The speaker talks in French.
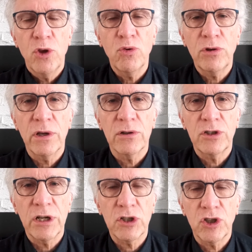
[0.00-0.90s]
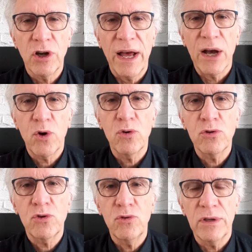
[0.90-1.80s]
tout en cherchant à
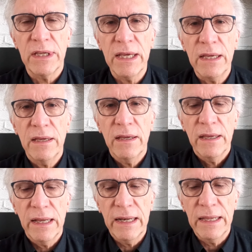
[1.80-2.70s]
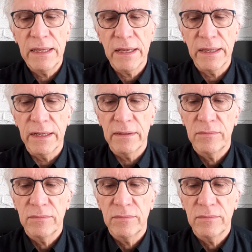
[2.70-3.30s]
consulter l'Éternel.